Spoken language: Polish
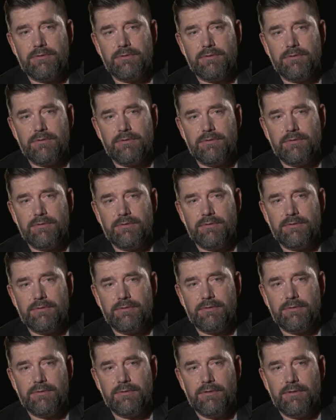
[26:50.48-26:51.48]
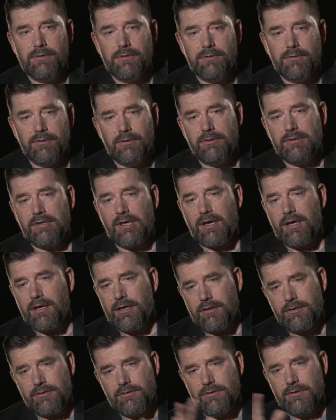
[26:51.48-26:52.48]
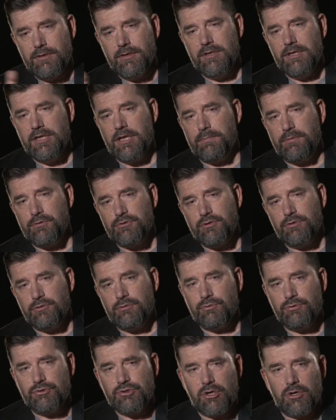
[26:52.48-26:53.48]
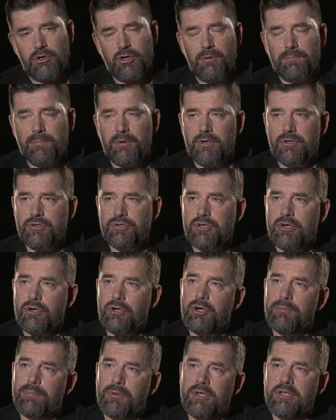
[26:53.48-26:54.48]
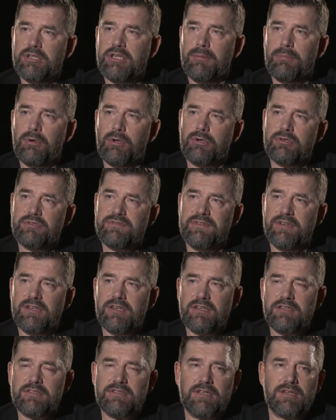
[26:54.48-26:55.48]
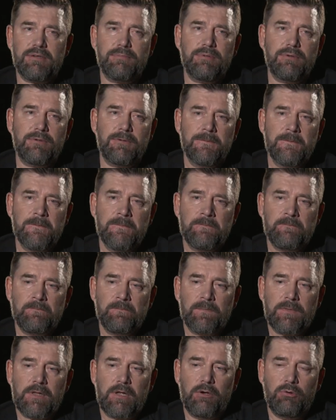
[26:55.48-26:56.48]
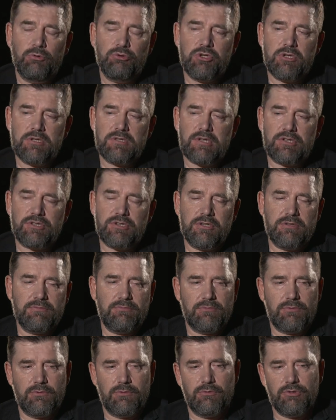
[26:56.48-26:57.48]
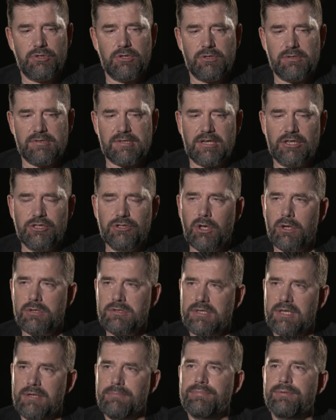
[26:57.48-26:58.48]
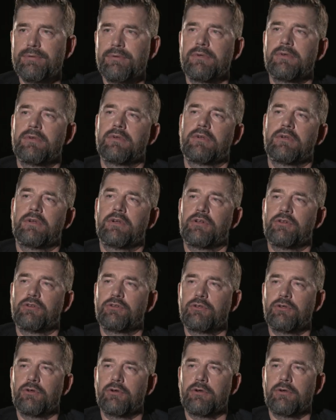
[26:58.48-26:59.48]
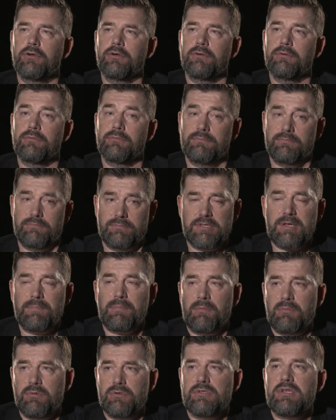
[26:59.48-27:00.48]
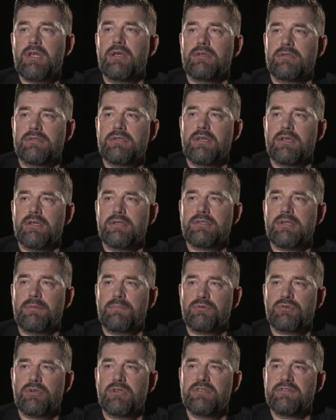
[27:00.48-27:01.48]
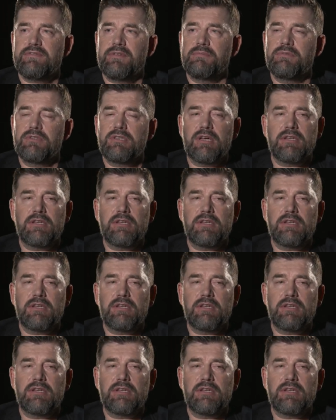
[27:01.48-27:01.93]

y, no i taka na początku szeroko, szeroko pojęta blogosfera, tak? bo ludzie, zaczęli, ludzie dostali dostęp do, za, za, za, za pośrednictwem